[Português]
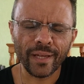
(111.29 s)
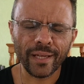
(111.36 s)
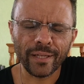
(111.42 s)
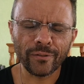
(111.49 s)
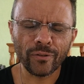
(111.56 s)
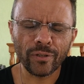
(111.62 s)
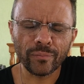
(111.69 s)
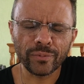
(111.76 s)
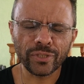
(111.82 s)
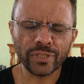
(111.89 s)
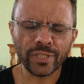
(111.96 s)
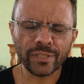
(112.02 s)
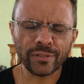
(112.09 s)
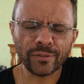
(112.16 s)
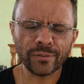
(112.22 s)
Em nome de
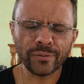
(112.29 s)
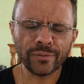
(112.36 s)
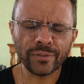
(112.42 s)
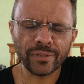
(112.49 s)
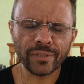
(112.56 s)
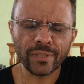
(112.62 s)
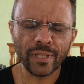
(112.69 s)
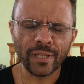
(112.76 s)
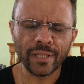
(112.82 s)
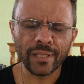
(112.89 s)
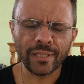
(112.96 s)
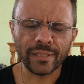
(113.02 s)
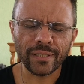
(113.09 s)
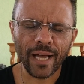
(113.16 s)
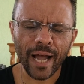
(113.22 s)
Jesus,
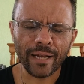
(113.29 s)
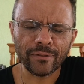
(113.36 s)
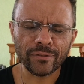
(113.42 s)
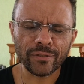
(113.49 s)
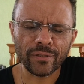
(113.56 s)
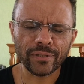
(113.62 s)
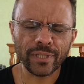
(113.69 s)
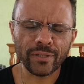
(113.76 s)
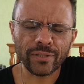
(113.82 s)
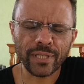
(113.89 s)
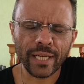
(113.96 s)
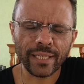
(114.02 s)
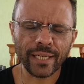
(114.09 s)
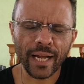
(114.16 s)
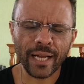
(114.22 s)
dai-nos, ó Deus,
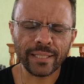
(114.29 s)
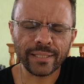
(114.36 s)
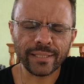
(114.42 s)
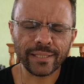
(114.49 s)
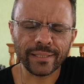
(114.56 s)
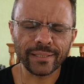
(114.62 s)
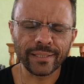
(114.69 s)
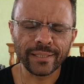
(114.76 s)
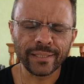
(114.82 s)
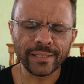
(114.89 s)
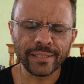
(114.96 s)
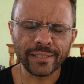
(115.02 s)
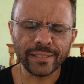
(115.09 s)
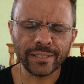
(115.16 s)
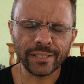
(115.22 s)
a graça
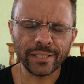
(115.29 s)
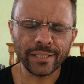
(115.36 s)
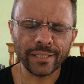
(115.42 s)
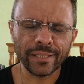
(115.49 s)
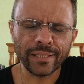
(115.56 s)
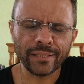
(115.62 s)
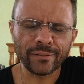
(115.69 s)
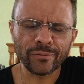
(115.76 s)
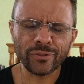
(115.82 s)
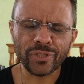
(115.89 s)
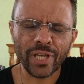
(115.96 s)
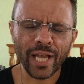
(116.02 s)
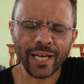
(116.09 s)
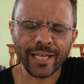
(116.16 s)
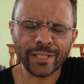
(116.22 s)
de
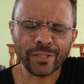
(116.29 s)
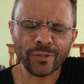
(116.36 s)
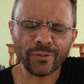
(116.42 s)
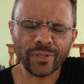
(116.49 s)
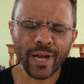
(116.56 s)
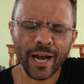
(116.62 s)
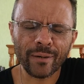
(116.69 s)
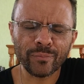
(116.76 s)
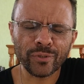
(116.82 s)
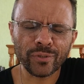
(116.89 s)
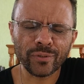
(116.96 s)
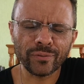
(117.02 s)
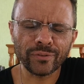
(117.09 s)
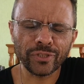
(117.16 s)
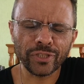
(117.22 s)
nos relacionarmos
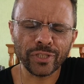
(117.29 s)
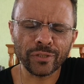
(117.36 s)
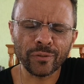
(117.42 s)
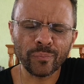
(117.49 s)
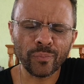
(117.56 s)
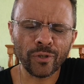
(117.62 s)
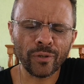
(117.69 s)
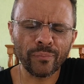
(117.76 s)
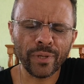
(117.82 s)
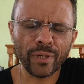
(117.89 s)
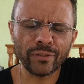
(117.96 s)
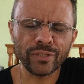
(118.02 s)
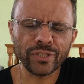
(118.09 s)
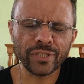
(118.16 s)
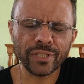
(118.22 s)
contigo por
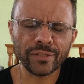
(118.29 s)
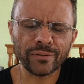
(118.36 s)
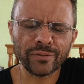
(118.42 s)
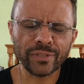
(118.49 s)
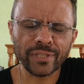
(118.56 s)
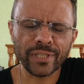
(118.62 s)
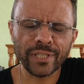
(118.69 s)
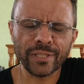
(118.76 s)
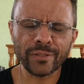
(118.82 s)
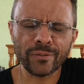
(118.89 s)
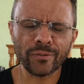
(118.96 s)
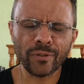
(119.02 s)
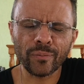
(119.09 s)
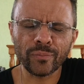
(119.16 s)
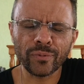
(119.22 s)
meio de Jesus
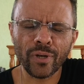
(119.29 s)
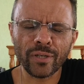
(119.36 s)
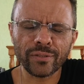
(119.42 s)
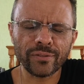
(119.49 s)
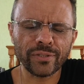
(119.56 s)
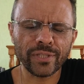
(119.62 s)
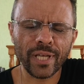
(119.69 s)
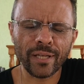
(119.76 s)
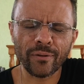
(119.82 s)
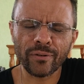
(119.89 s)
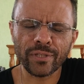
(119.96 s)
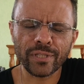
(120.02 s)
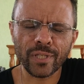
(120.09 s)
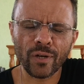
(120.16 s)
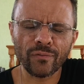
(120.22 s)
Cristo como nosso
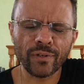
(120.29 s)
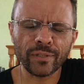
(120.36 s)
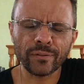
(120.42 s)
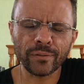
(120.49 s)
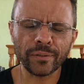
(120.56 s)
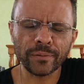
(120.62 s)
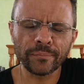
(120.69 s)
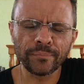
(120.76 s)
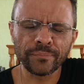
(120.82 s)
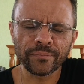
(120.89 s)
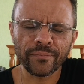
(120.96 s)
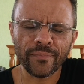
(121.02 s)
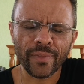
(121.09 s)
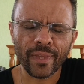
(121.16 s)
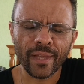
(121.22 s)
Senhor e Salvador.
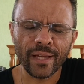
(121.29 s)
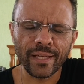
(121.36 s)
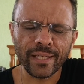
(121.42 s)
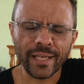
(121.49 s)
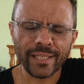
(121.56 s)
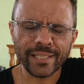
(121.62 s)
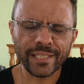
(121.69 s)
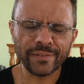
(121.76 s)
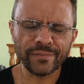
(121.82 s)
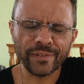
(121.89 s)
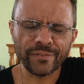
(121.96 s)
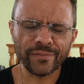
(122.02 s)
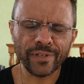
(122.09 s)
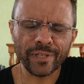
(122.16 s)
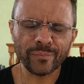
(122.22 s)
E assim
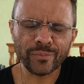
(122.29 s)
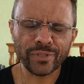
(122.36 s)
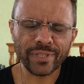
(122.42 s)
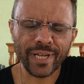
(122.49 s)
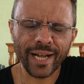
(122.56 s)
vivermos